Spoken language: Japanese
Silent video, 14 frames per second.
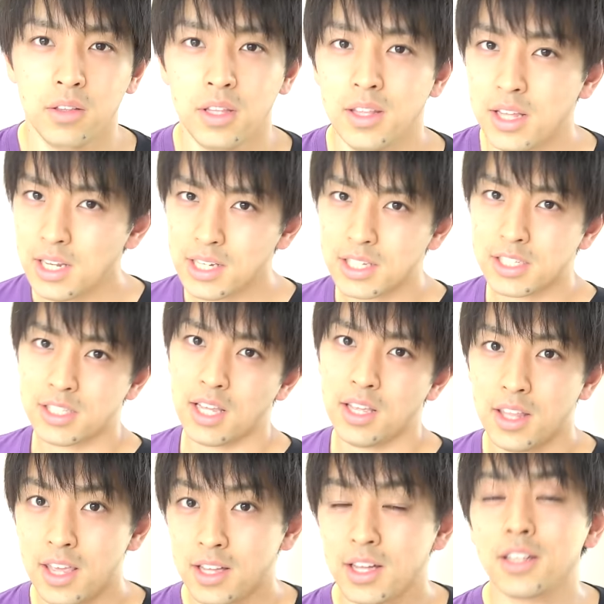で何が伝え
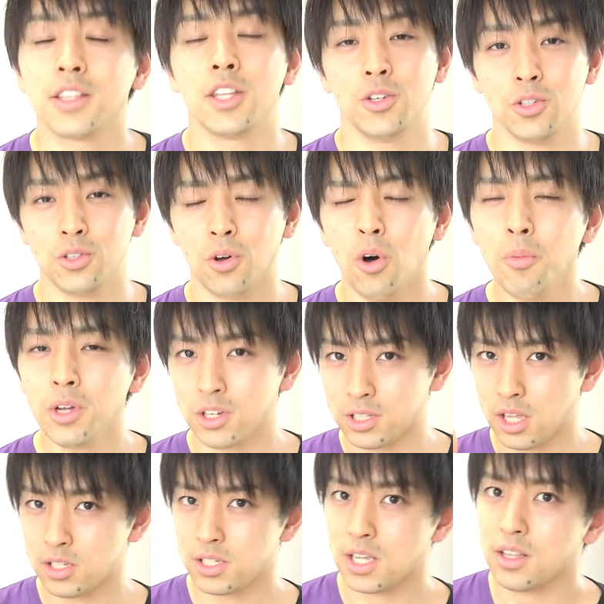たいかっていうと主に
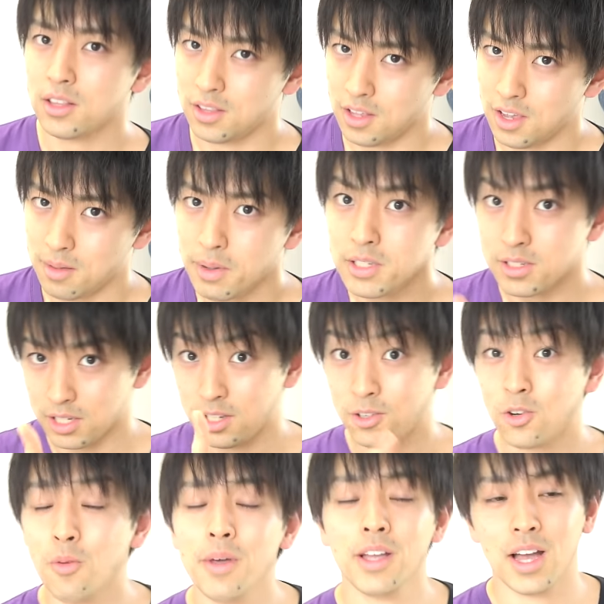2つあってまず1
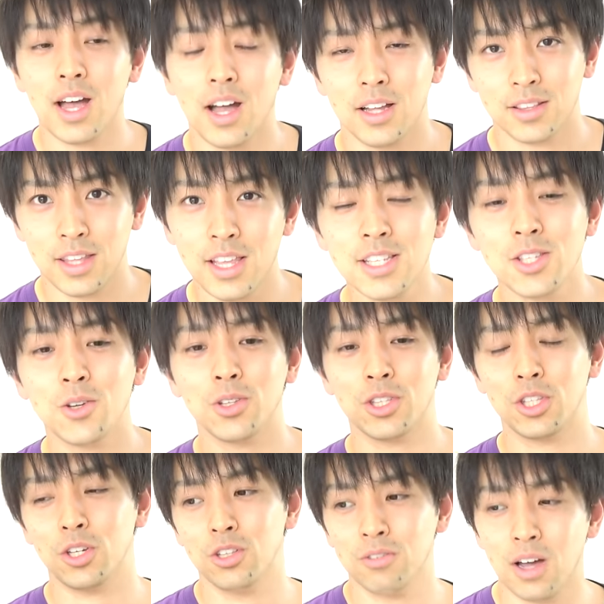個目がテストっ
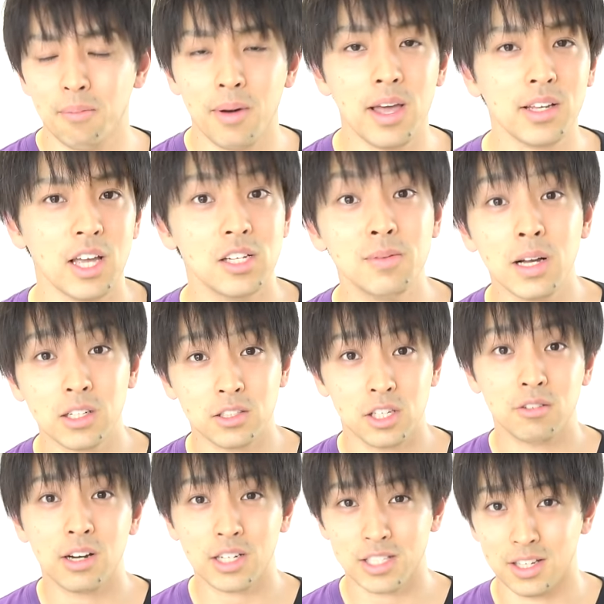ていうのは毎回うまくい
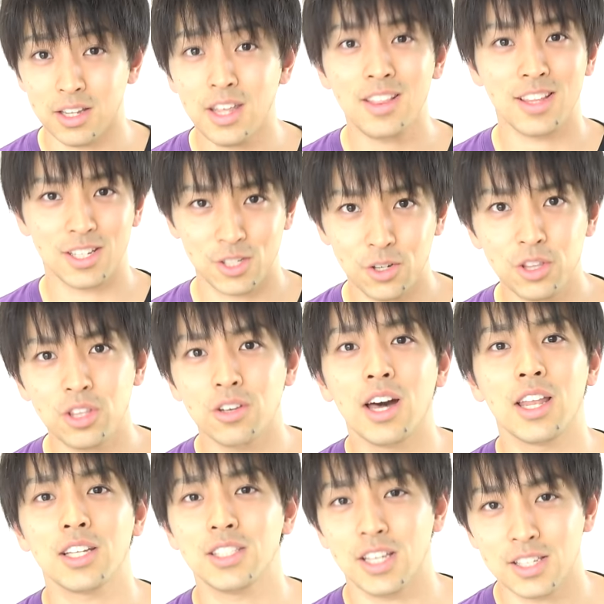くわけじゃねえんだぞっていう
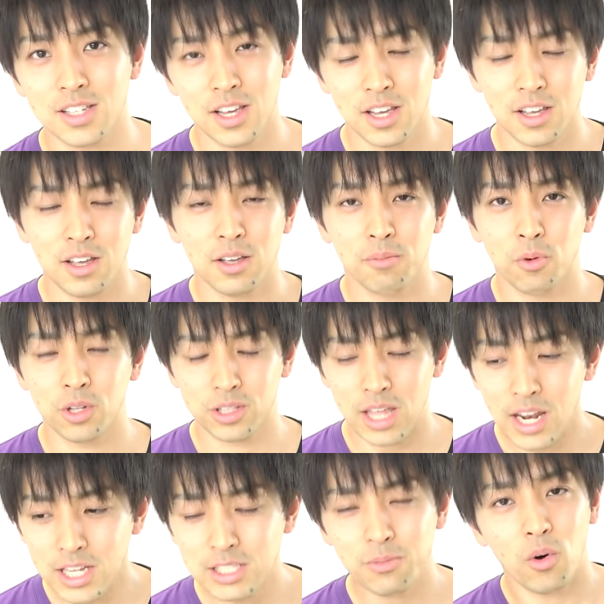話です。もう
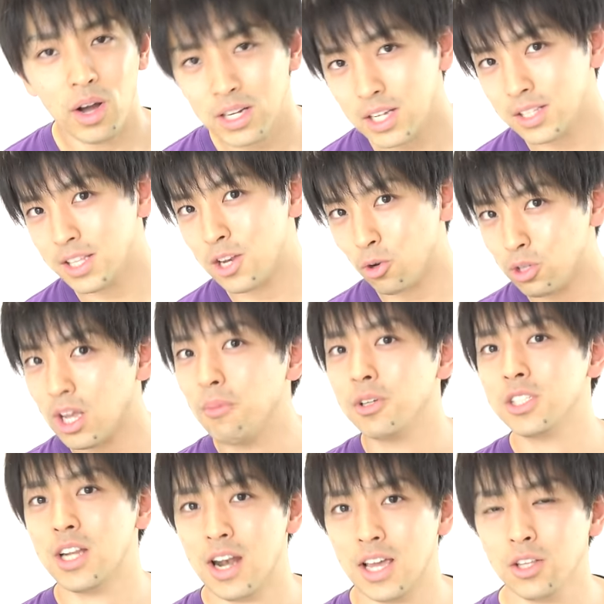誰しも分かってることかも
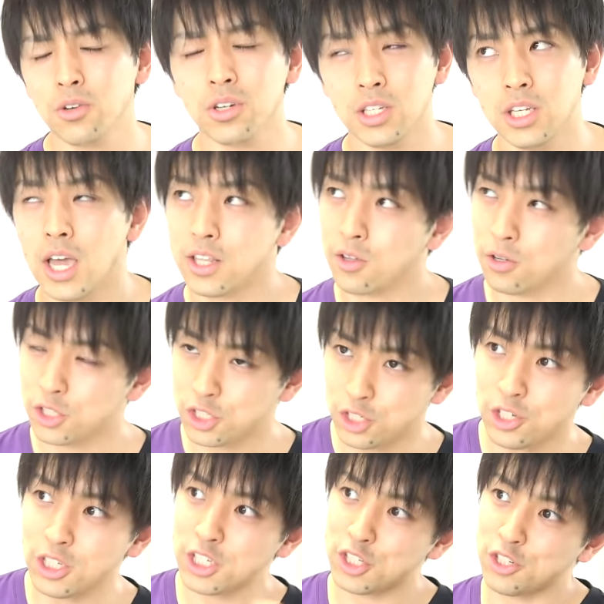しれない特に、えっと、
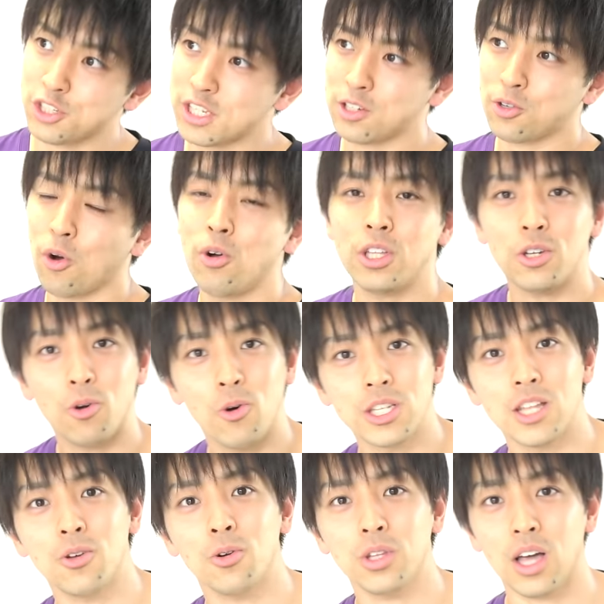中2中3高2高
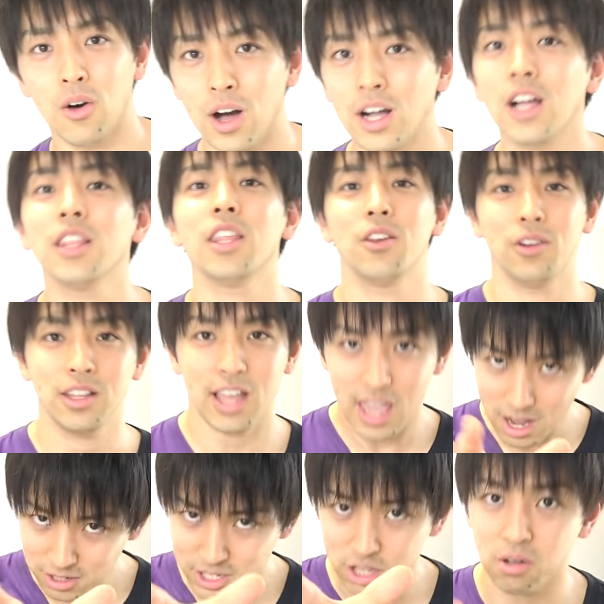3のことが分かってるよね大
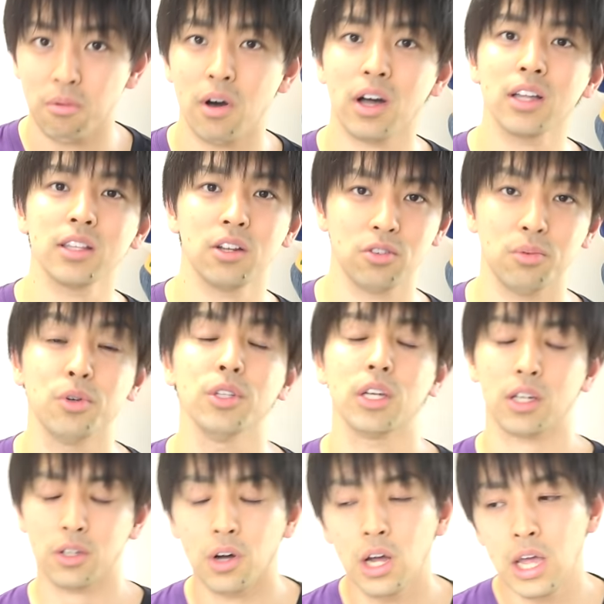学生とかも分かってると思うんだ
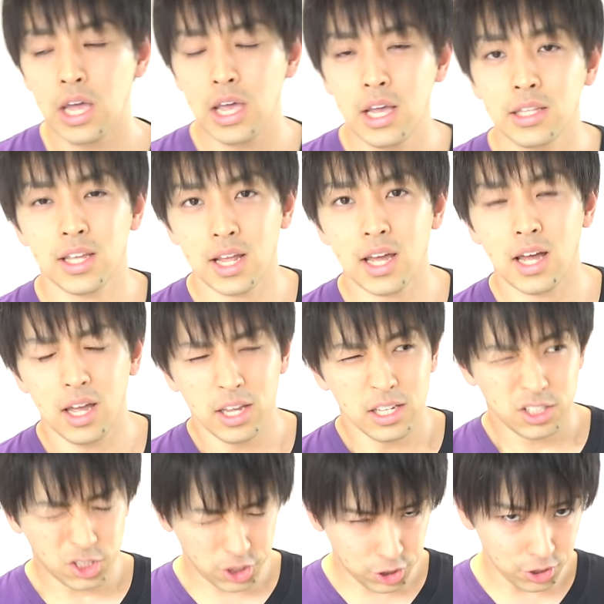けどたら
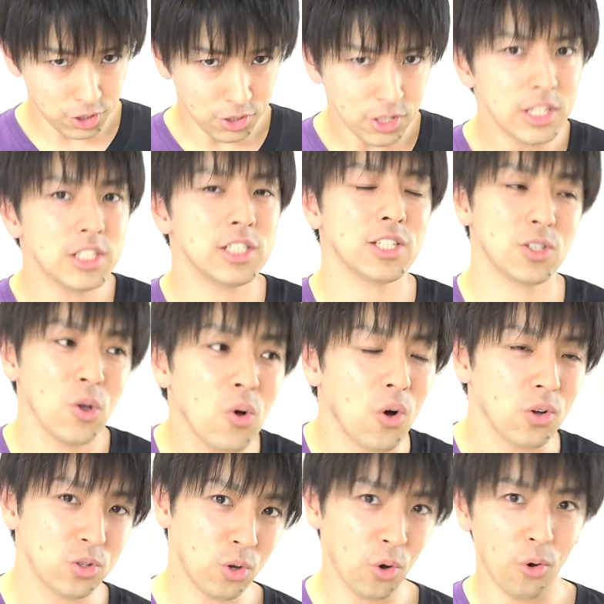中1と
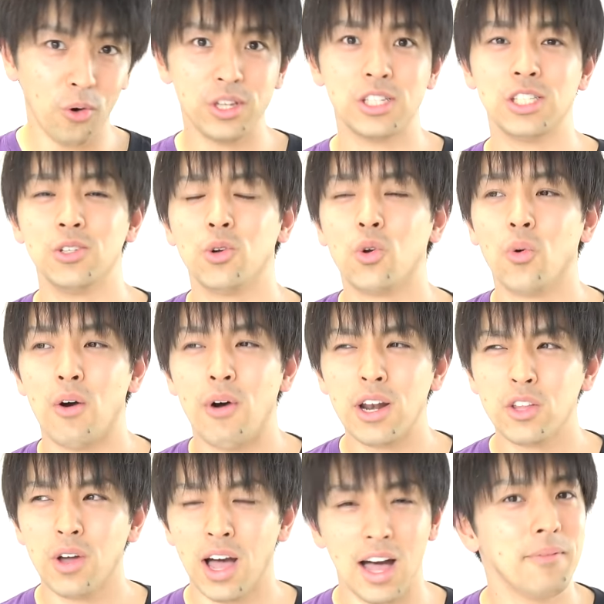高1の子は割
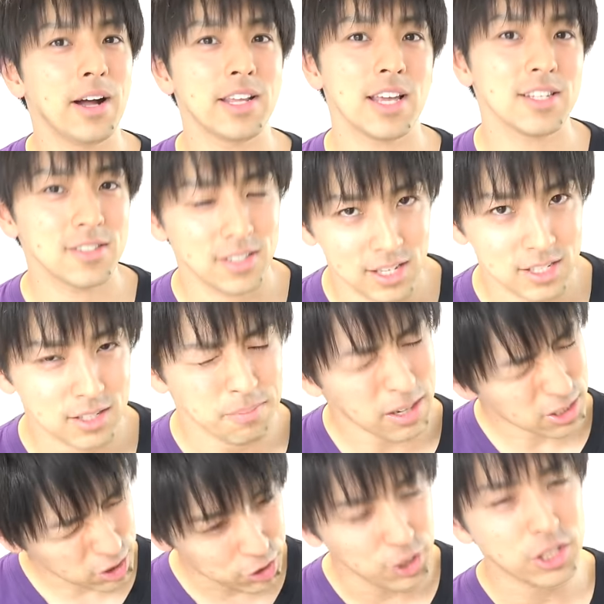とハマりやすいです。ま
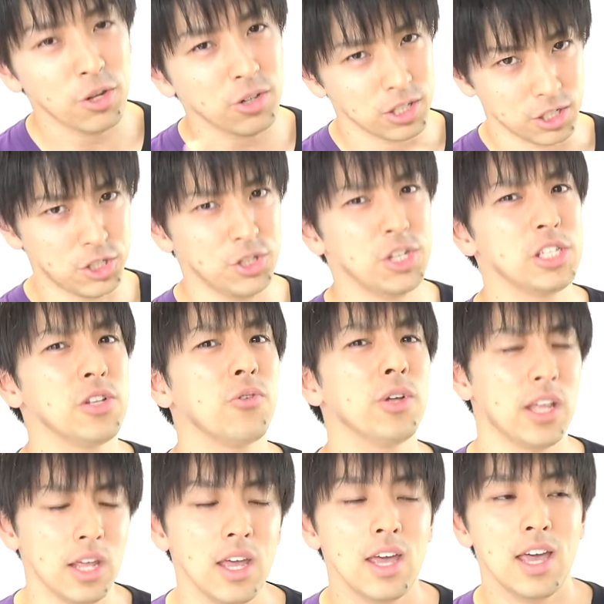あ中1、特に中1の子
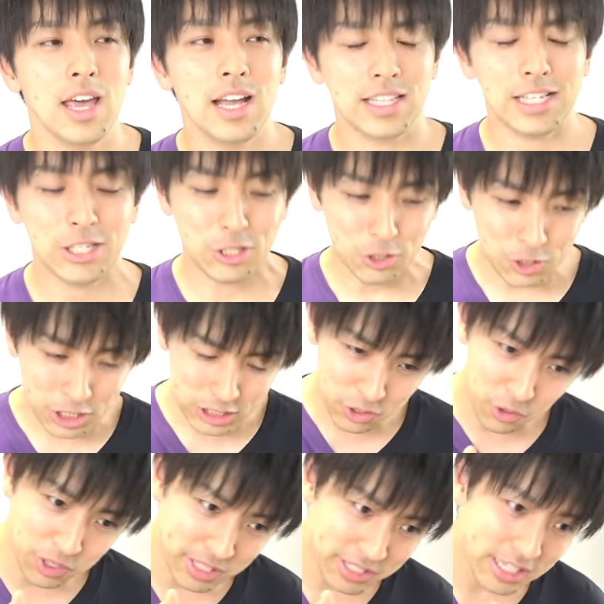だね。で、中1の
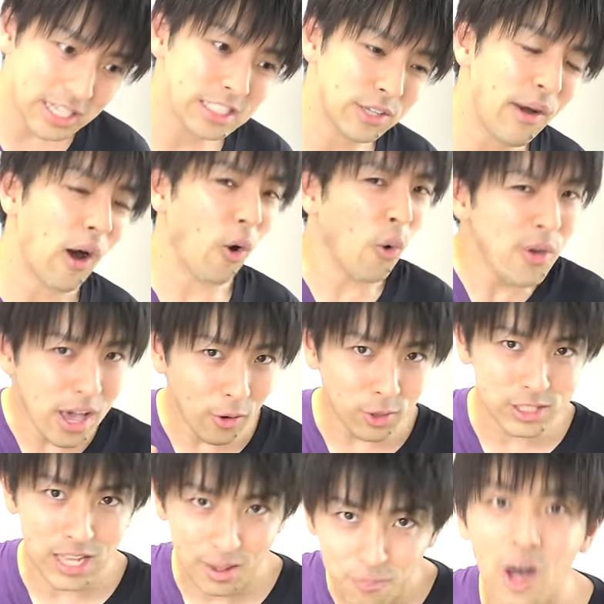子に関しては親御
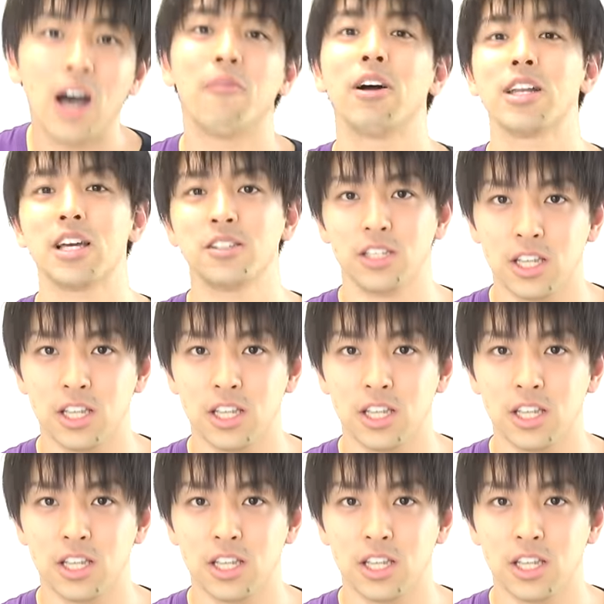さんもハマりやす